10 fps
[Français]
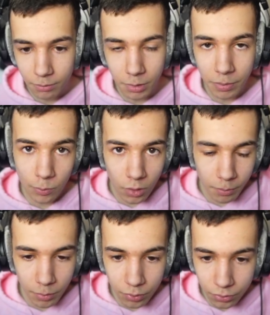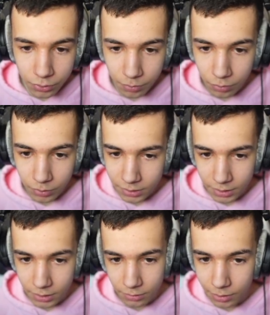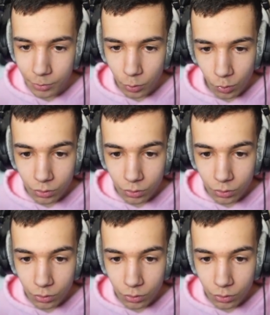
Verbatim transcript: Mais pas moins, pas plus. Pour moi c'est vraiment le moins